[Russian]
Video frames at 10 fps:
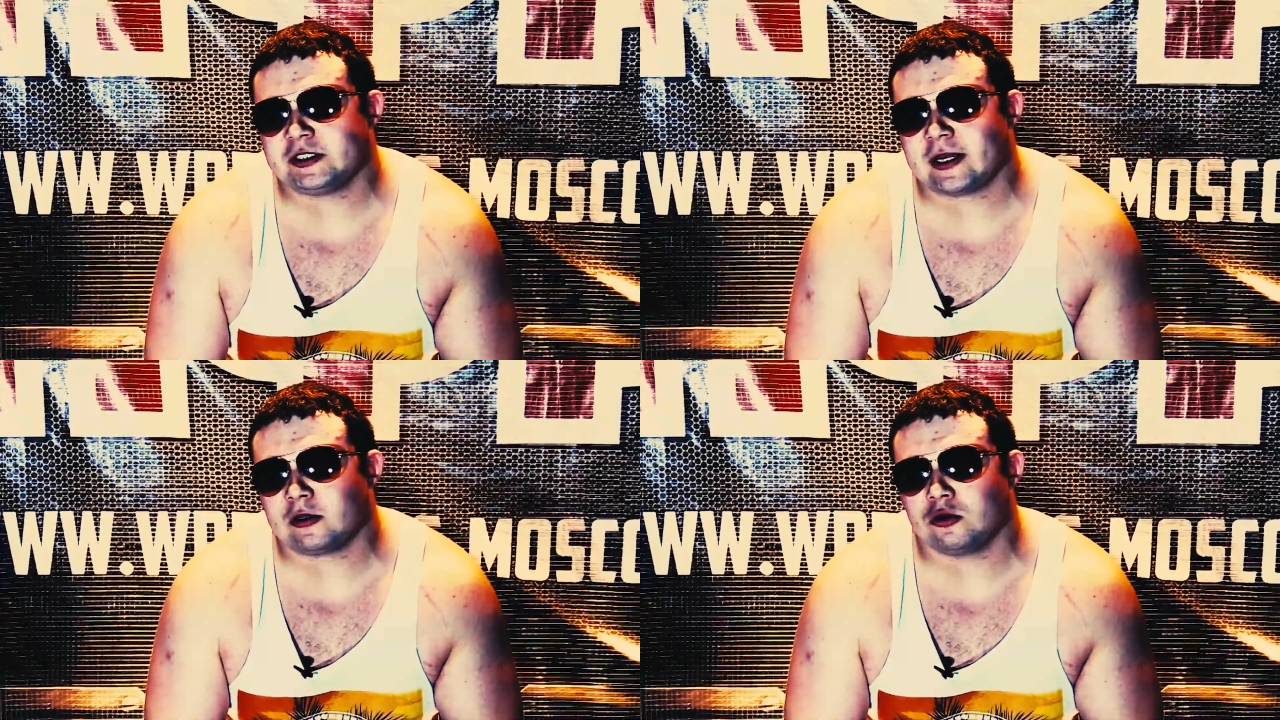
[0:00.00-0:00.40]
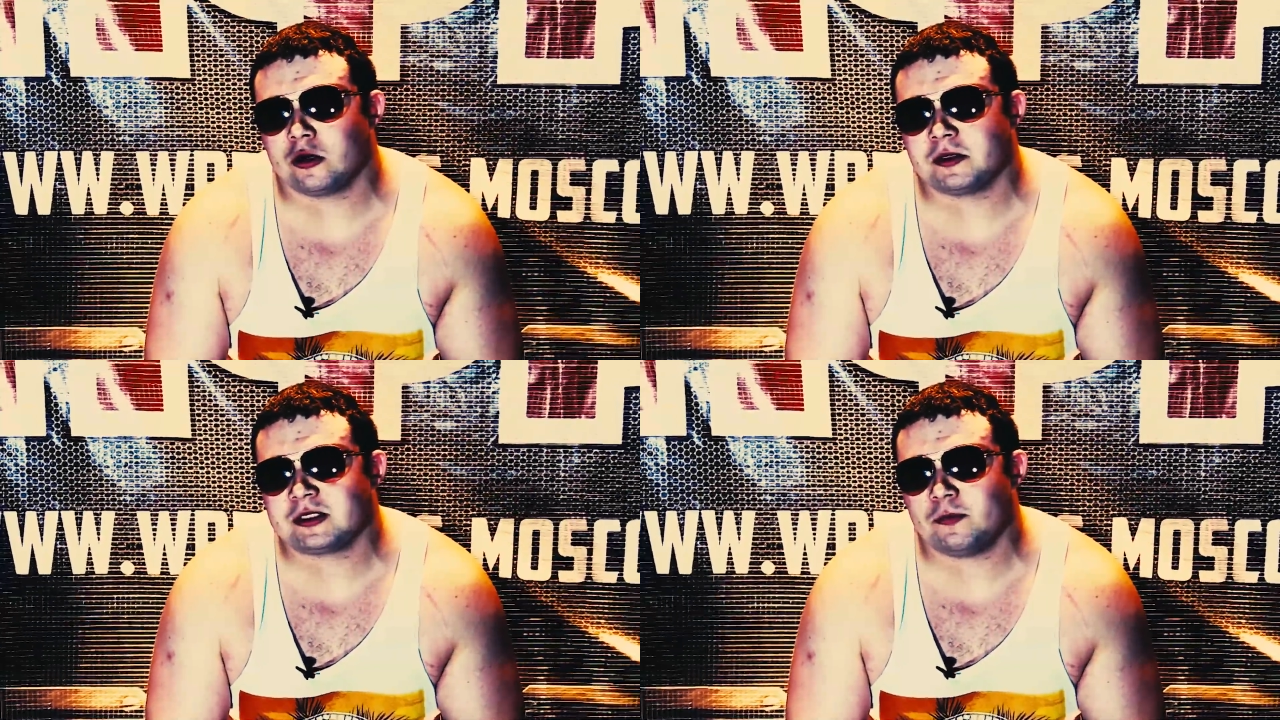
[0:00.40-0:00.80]
с
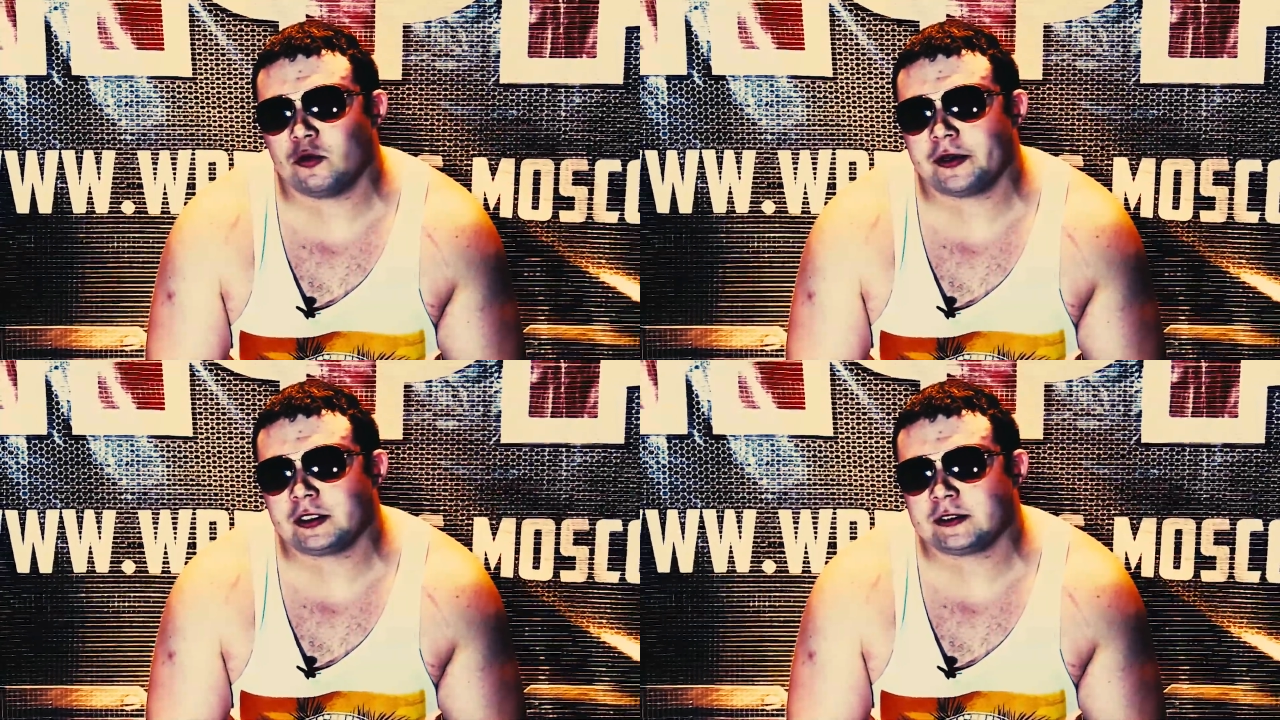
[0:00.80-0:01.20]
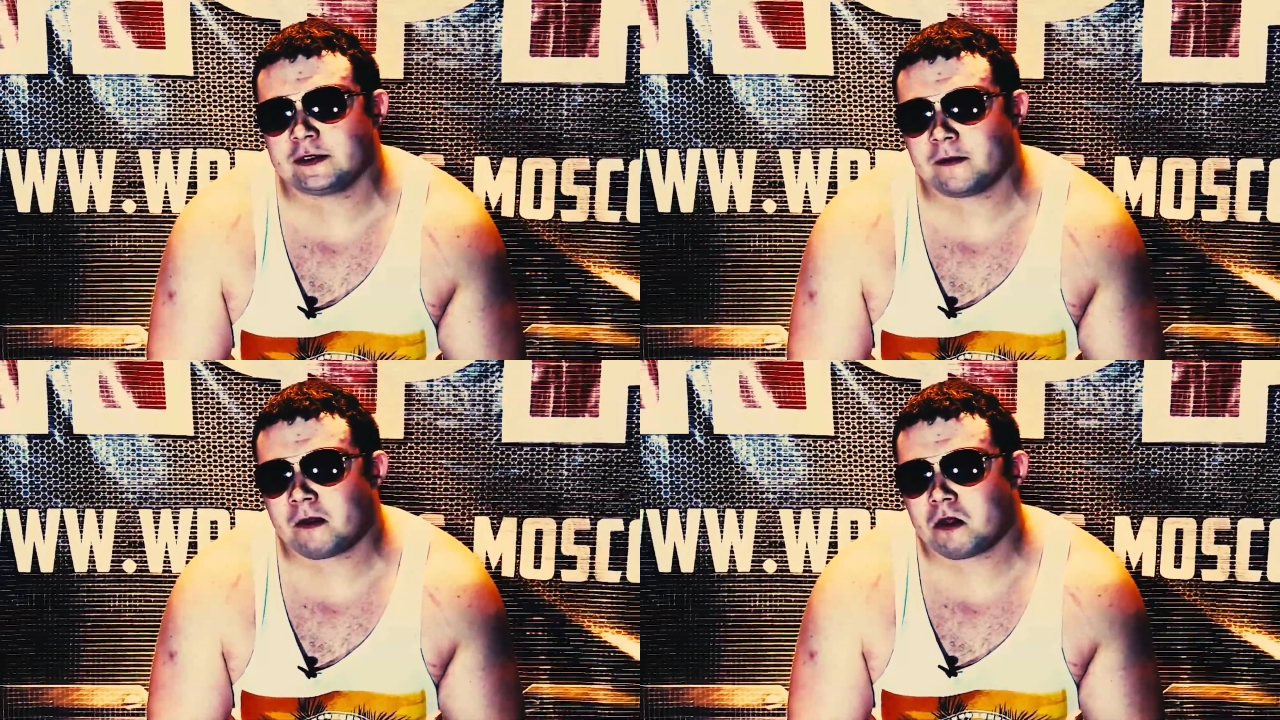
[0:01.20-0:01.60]
которыми
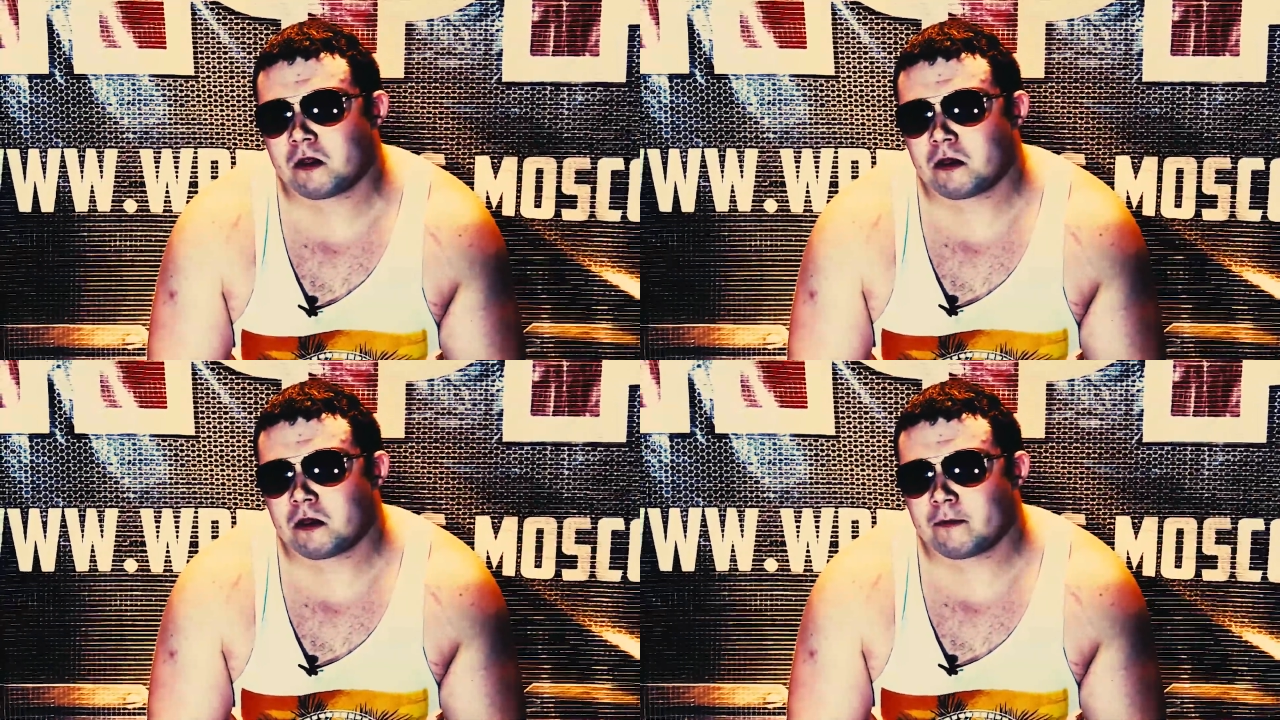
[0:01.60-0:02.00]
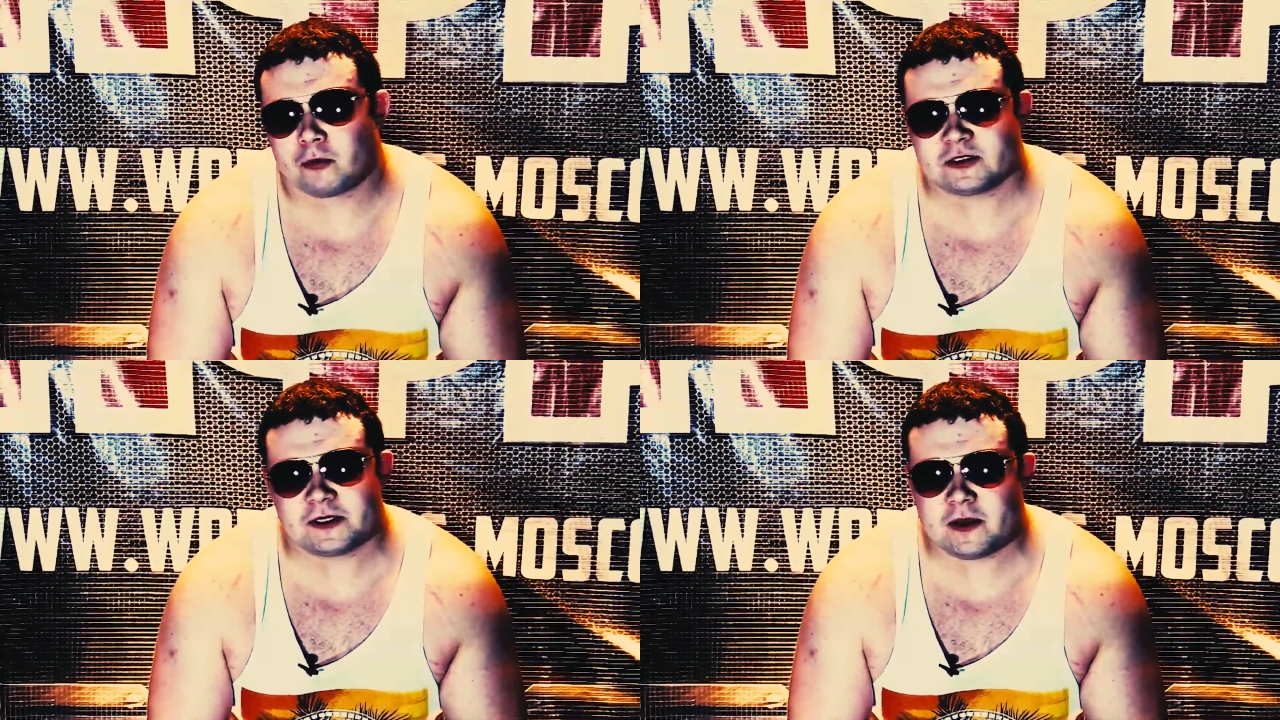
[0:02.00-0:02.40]
спорить
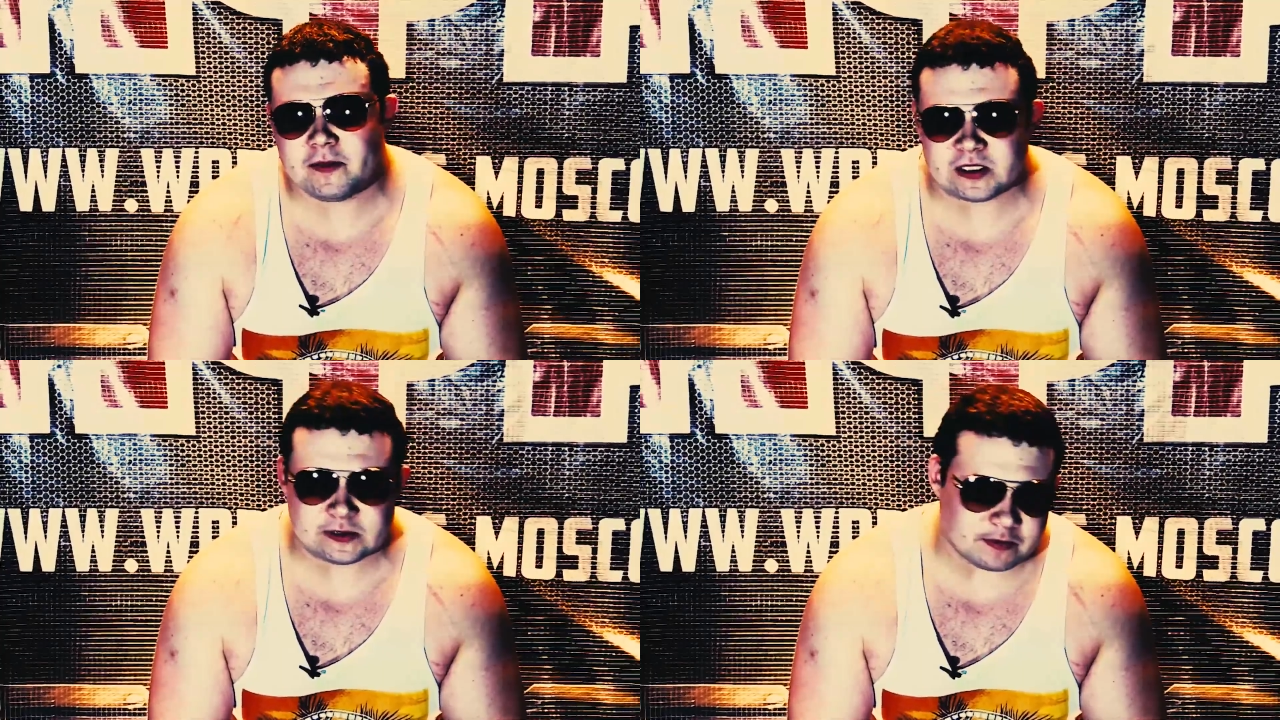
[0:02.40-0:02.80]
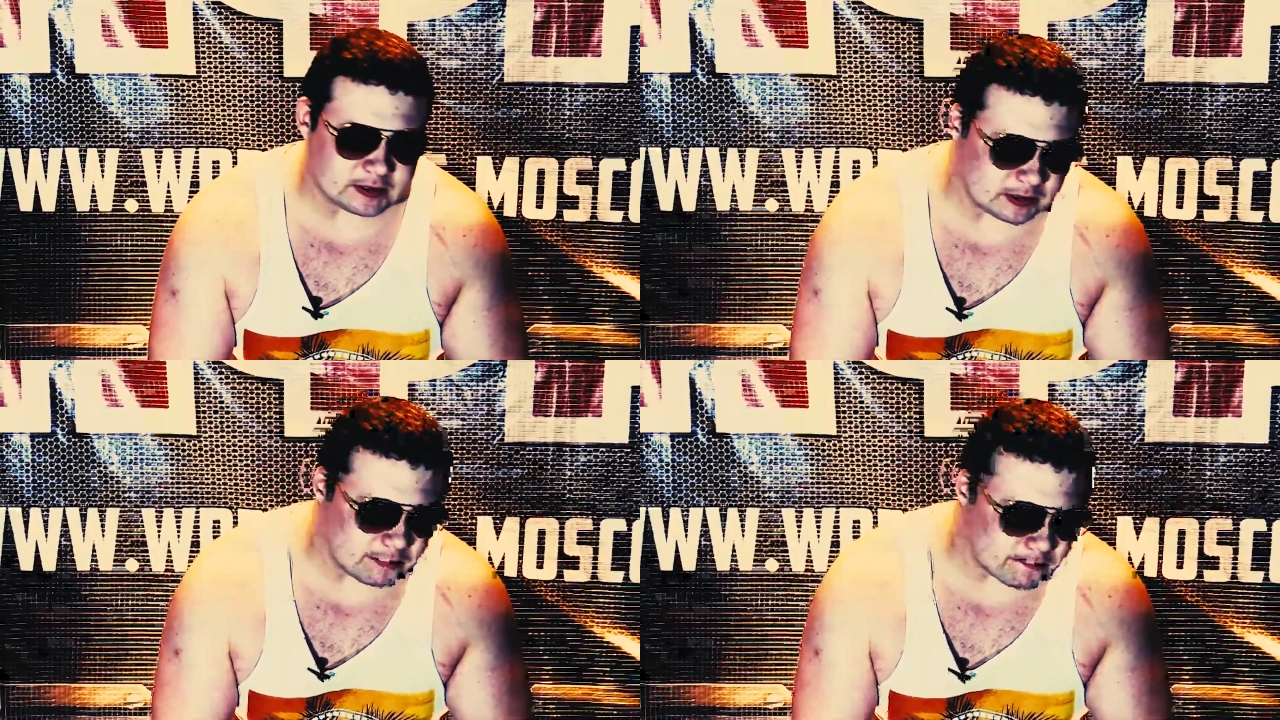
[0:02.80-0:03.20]
просто не имеет
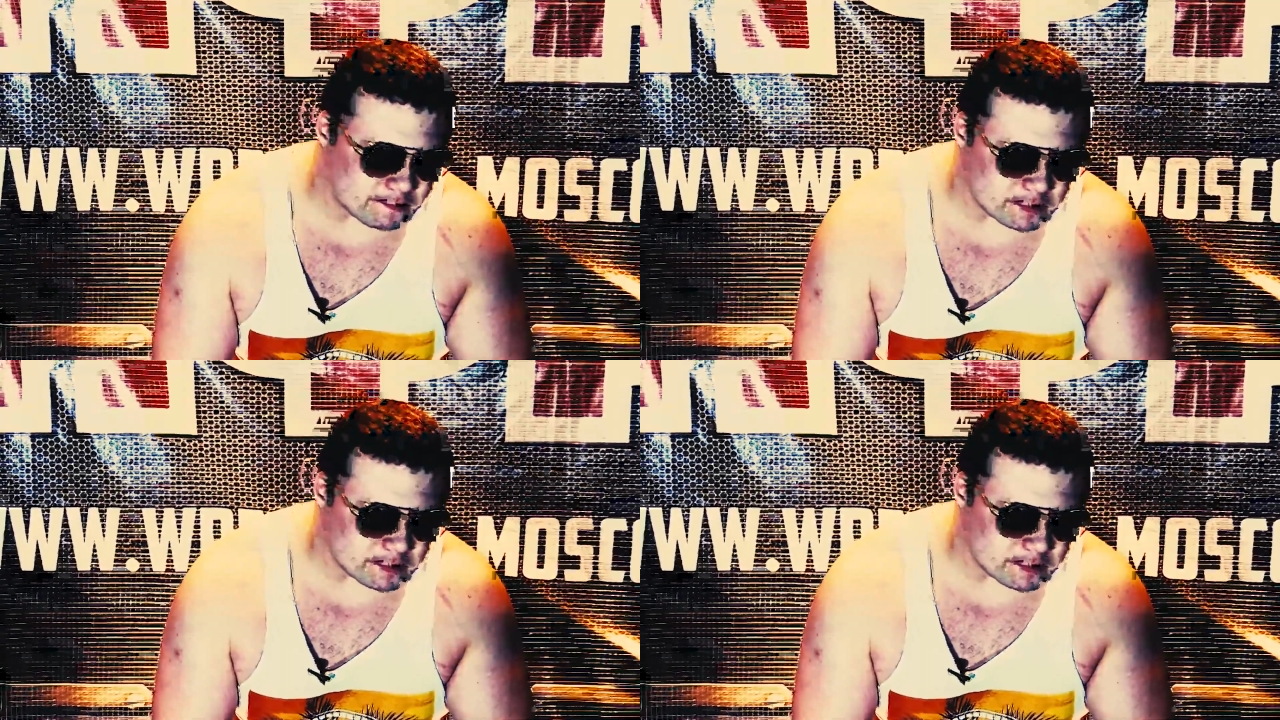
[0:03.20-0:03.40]
смысла.